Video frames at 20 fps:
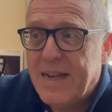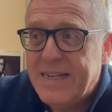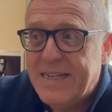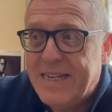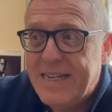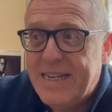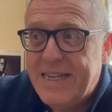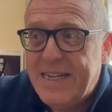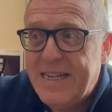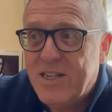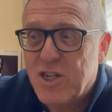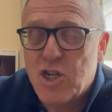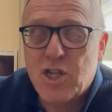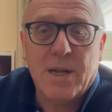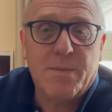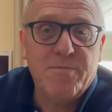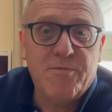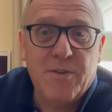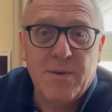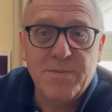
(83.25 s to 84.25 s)
die
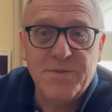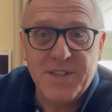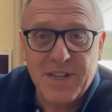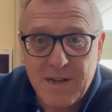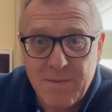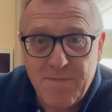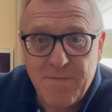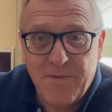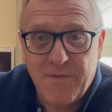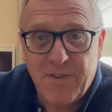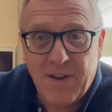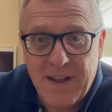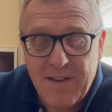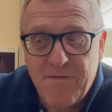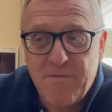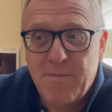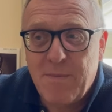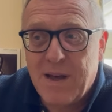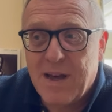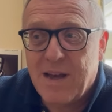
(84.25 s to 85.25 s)
stammt vom selben
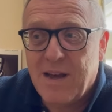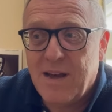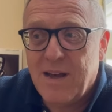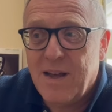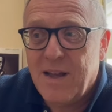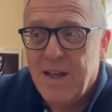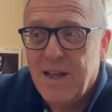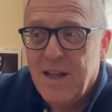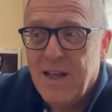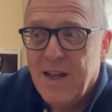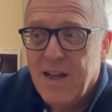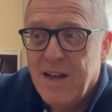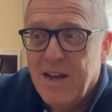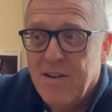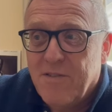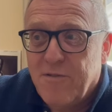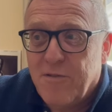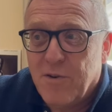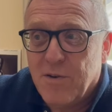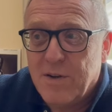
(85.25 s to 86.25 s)
Pfeifenmacher,
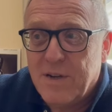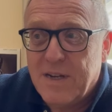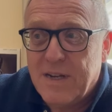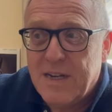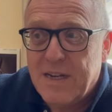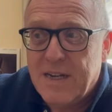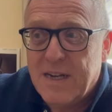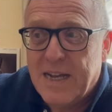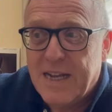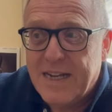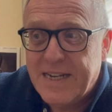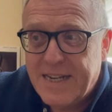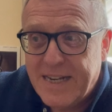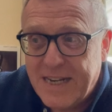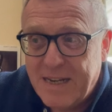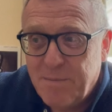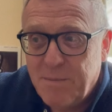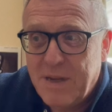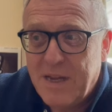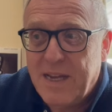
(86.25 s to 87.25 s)
von
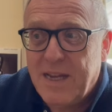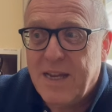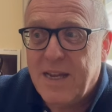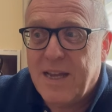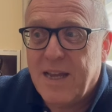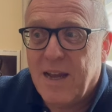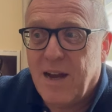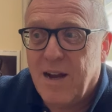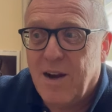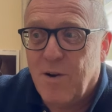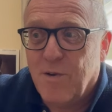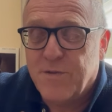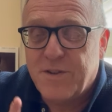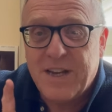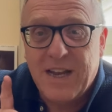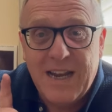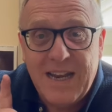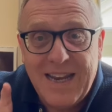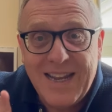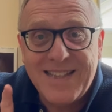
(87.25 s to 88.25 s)
dem ich auf
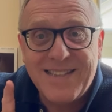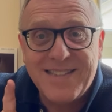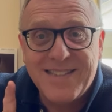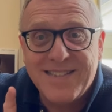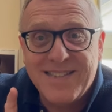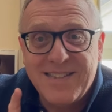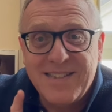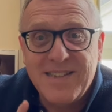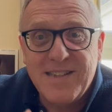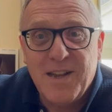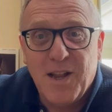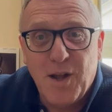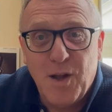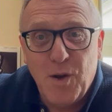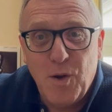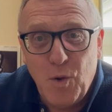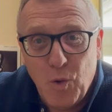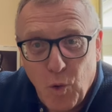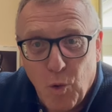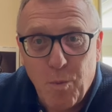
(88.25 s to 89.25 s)
der letzten
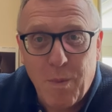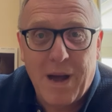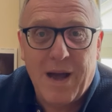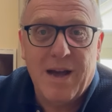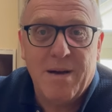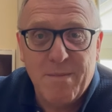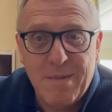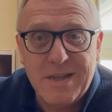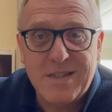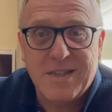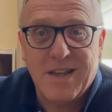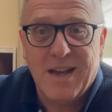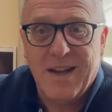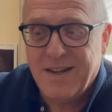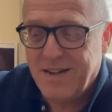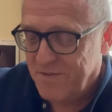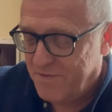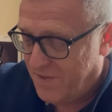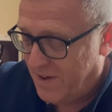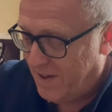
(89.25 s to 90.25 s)
Loma-Messe
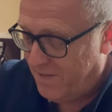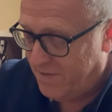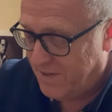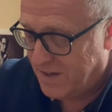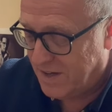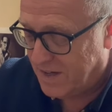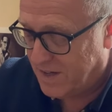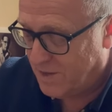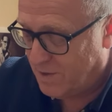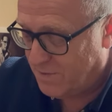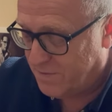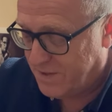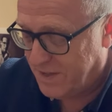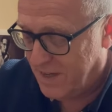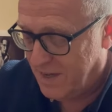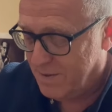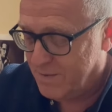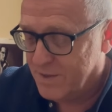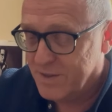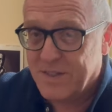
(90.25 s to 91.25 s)
eine Pfeife gekauft
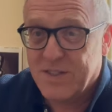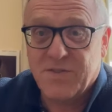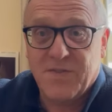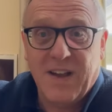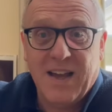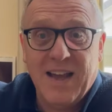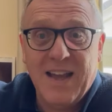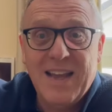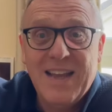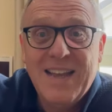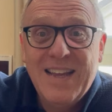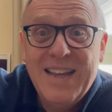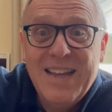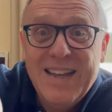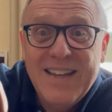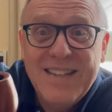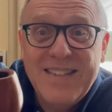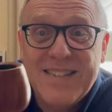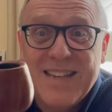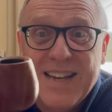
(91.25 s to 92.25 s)
habe. Und zwar
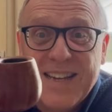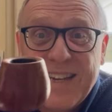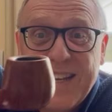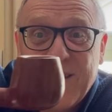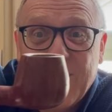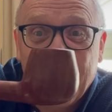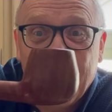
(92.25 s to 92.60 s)
zeige ich